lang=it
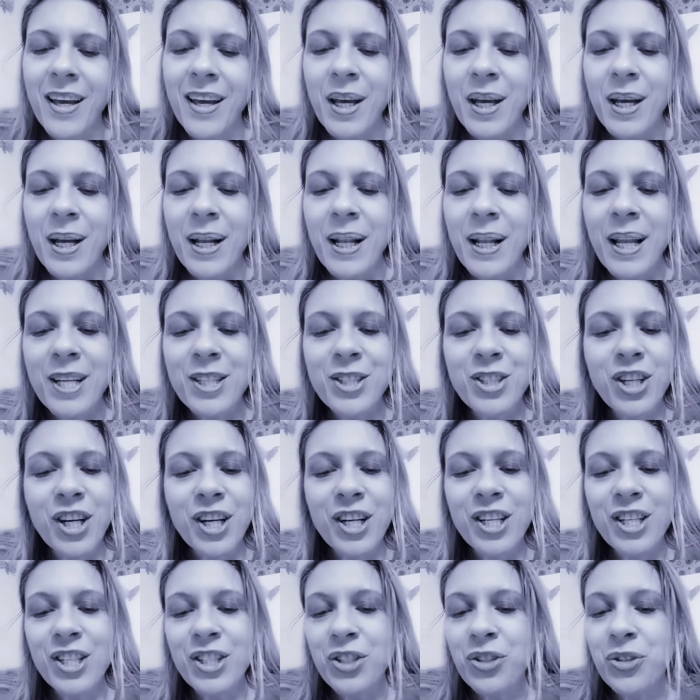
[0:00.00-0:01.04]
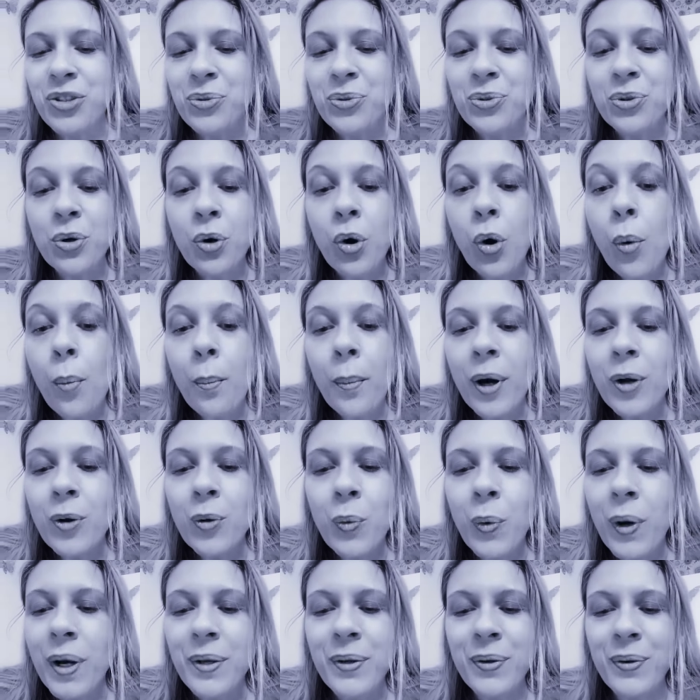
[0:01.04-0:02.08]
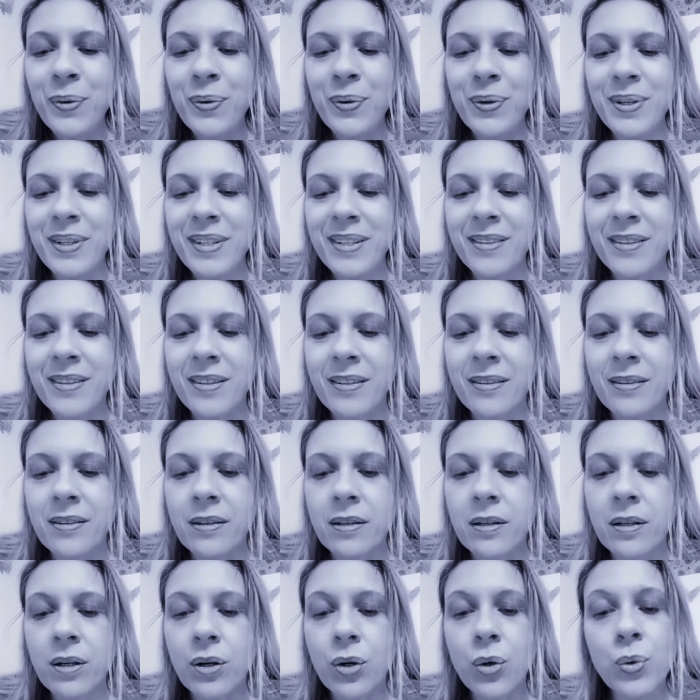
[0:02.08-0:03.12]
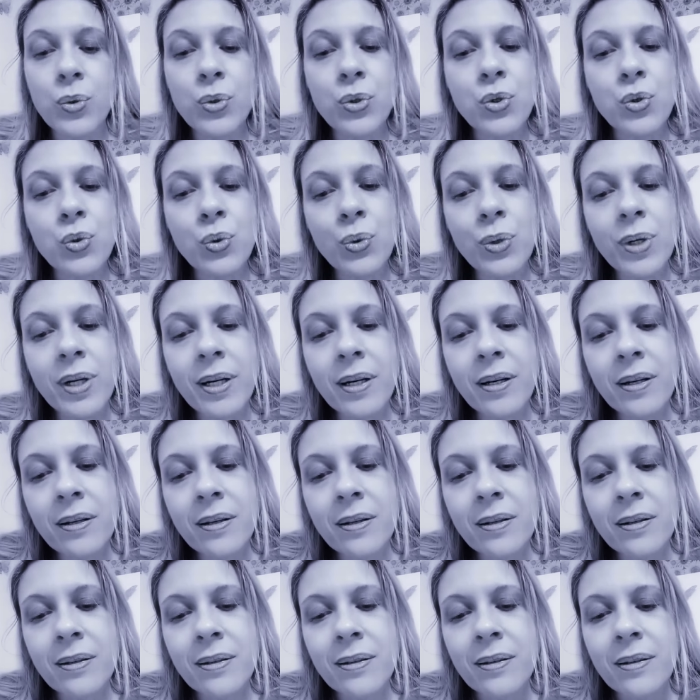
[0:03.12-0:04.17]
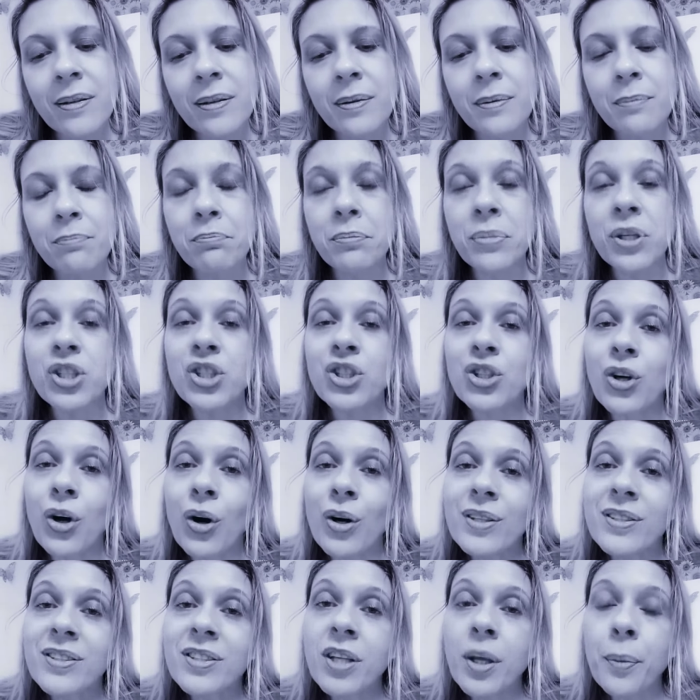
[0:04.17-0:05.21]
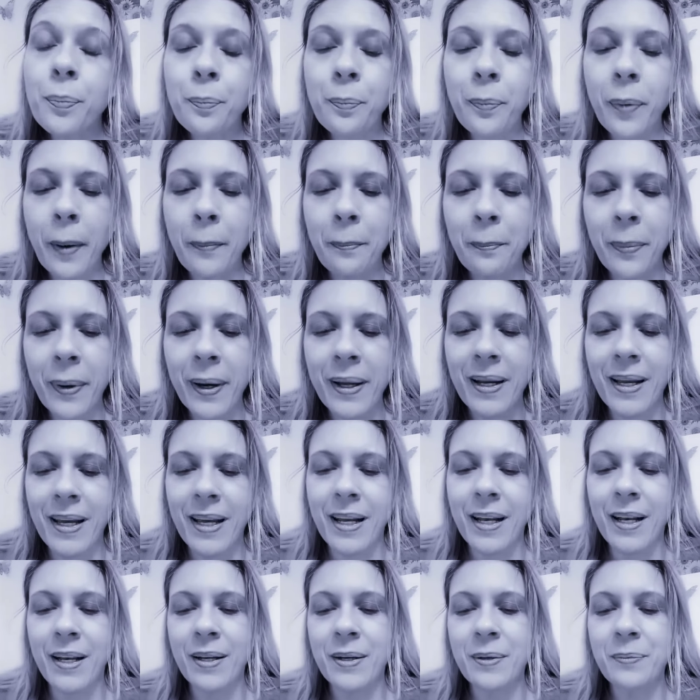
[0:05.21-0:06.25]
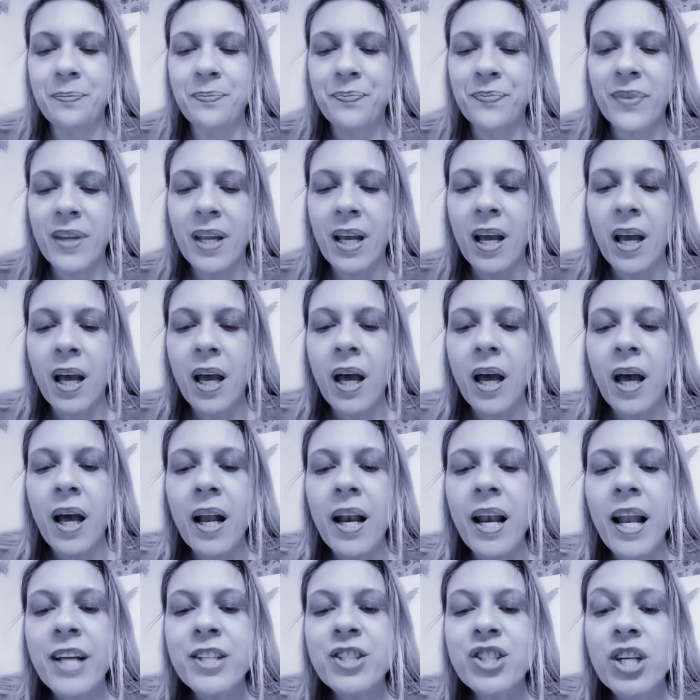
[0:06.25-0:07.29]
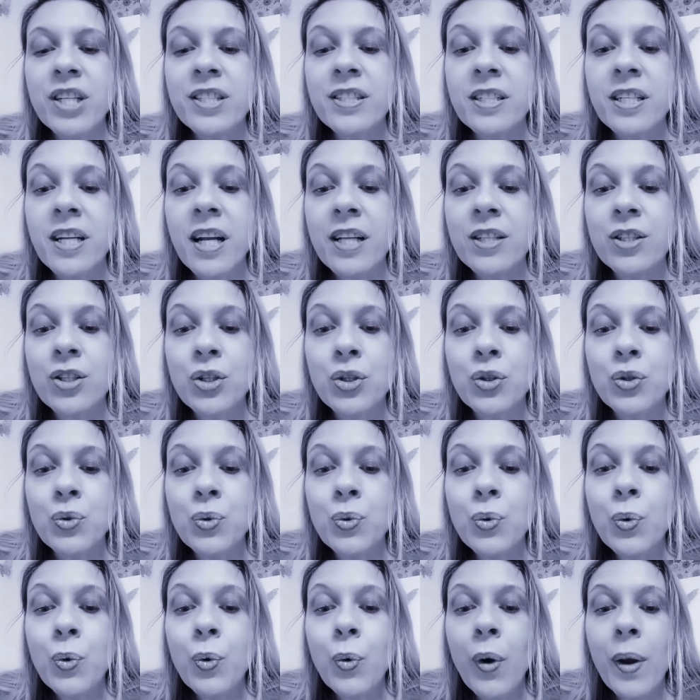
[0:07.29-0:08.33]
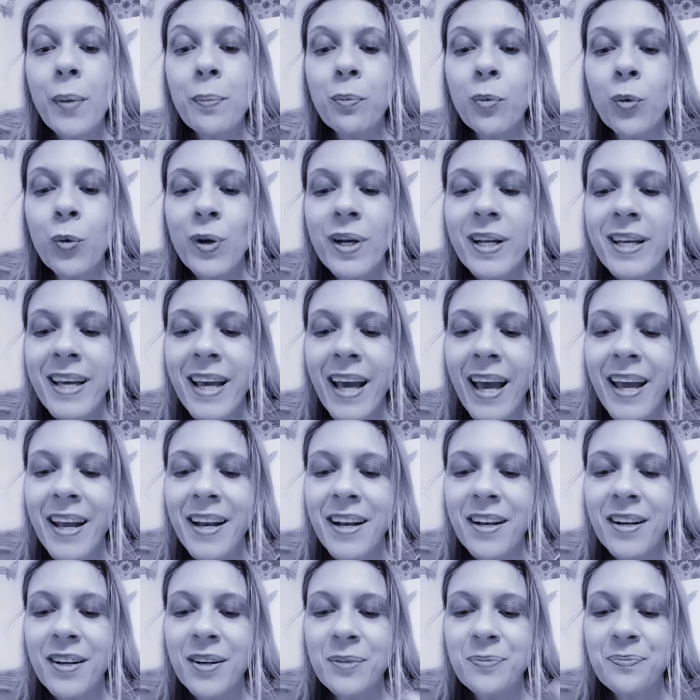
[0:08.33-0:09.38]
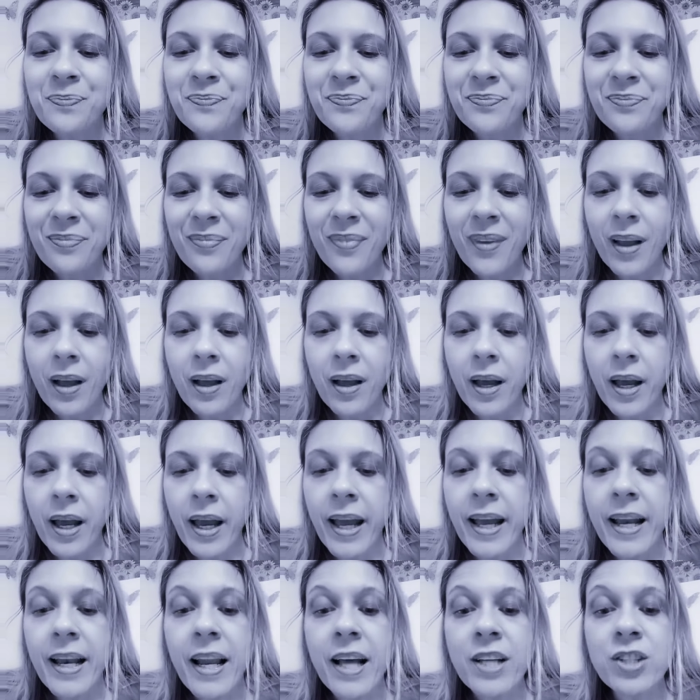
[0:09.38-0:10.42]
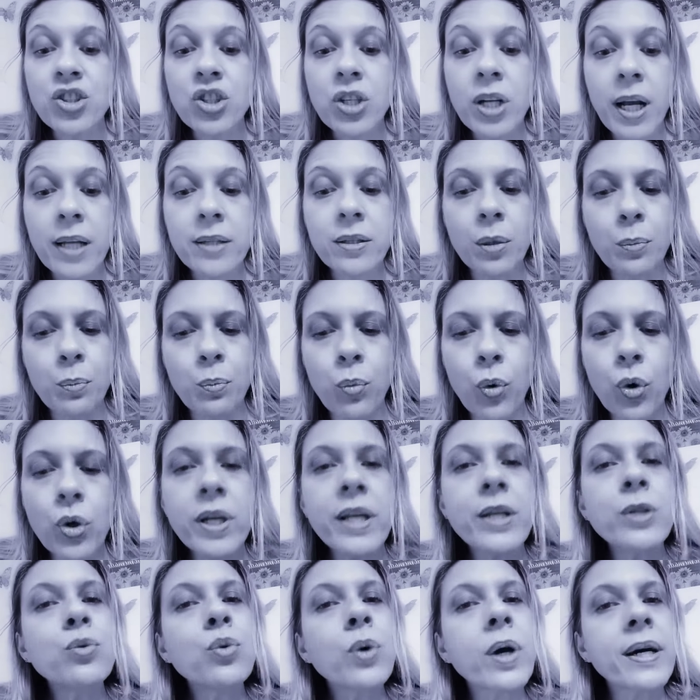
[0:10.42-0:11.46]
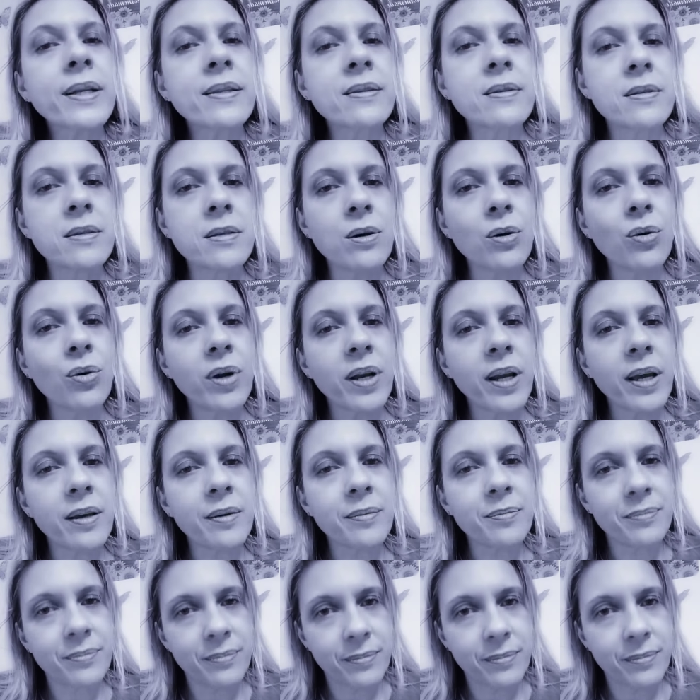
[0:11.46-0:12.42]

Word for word: L'ha già cresciuto con maruaglione, con zucchero, biscotti e papparelle. L'ha già tirato su con mullichel e l'ha gerato buona educazione.